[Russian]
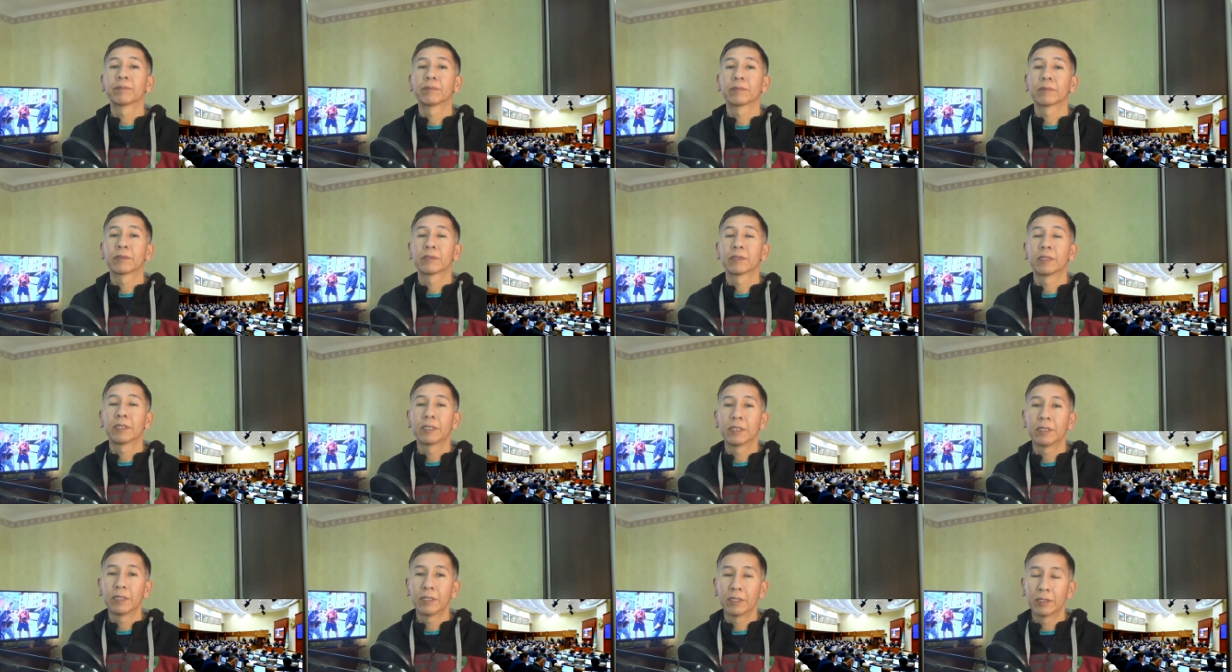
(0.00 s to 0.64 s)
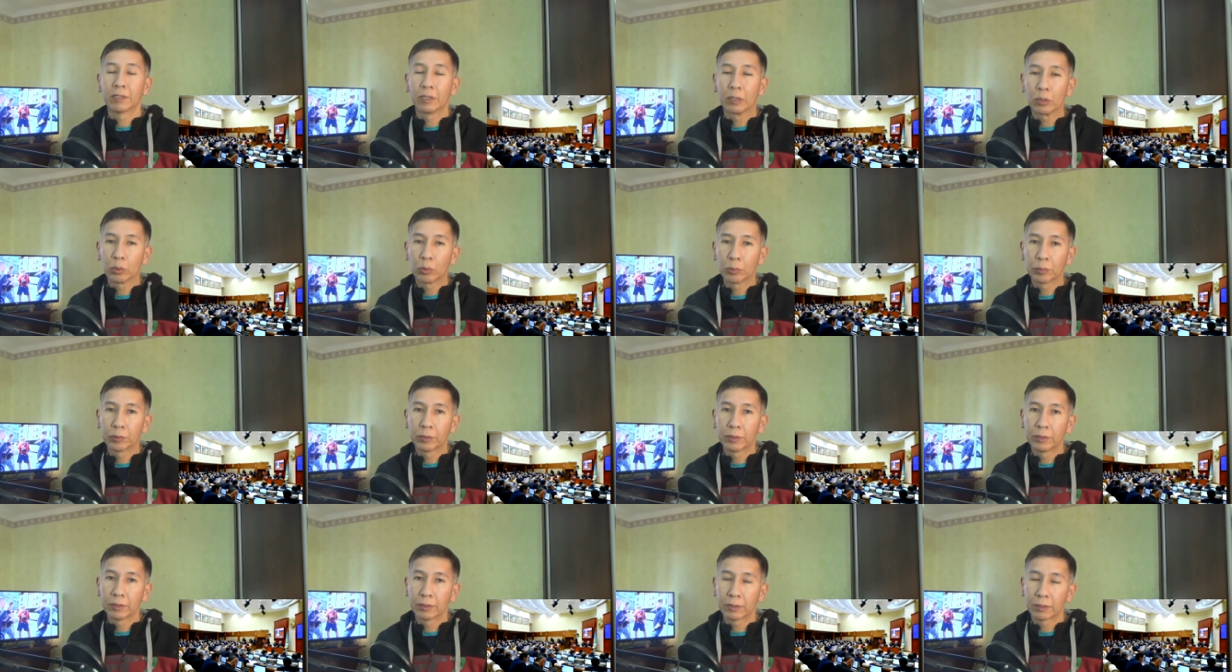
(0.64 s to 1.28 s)
такие
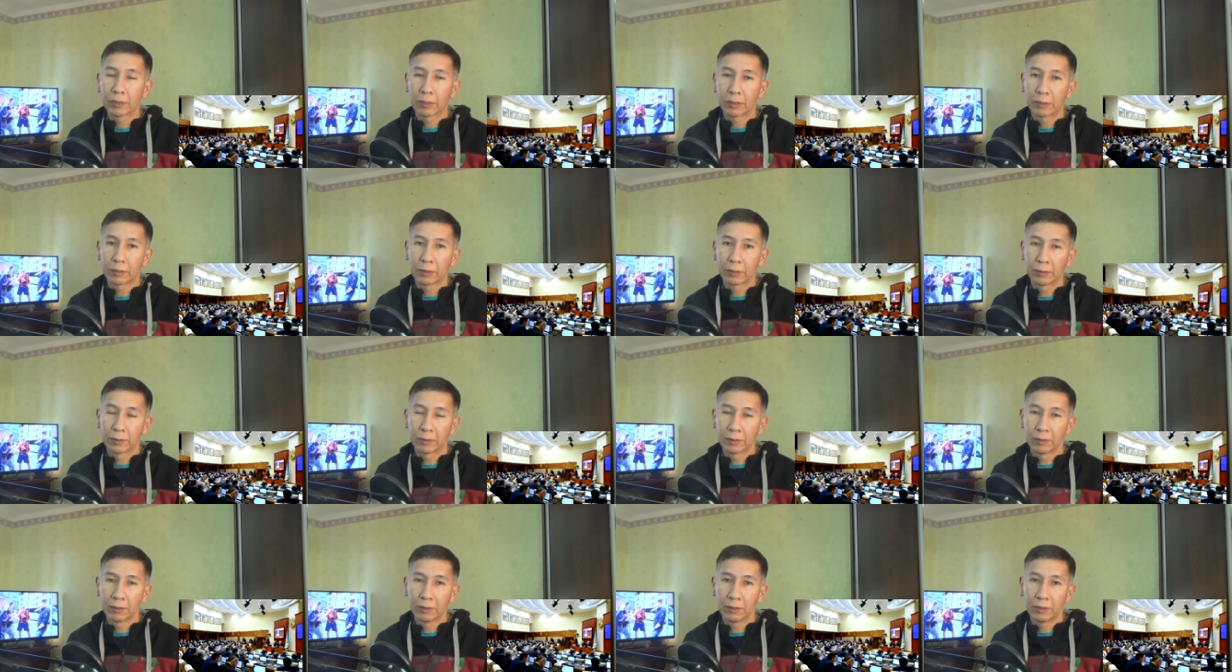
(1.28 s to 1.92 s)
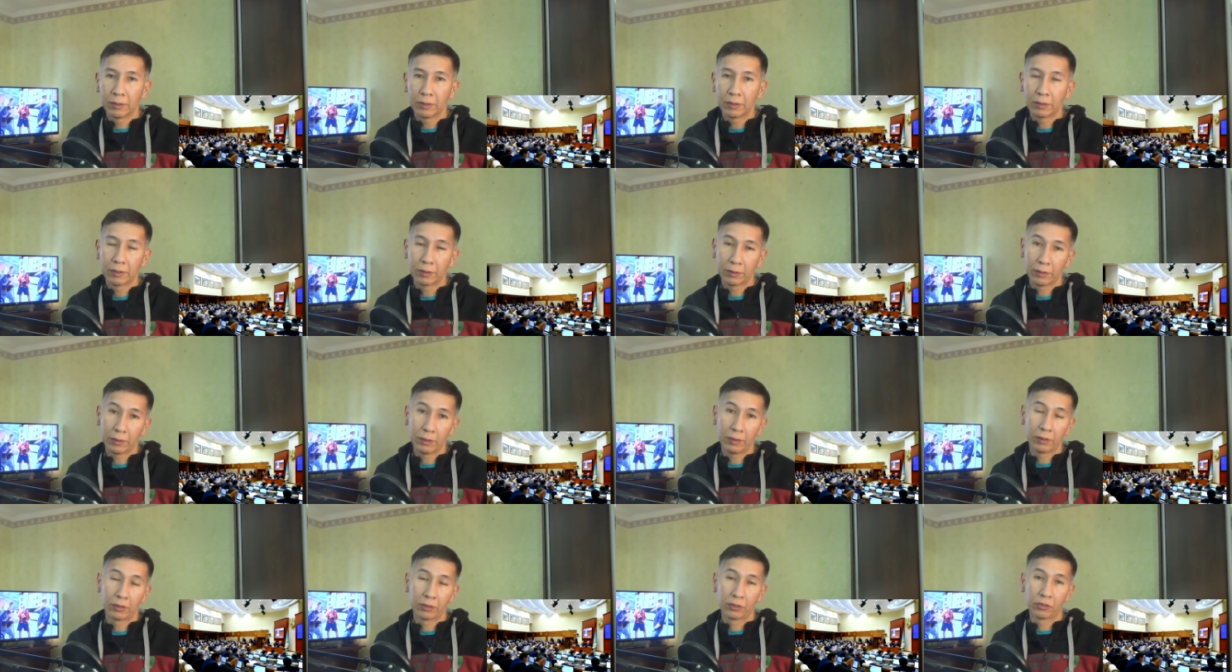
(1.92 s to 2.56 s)
огромные траты. Их надо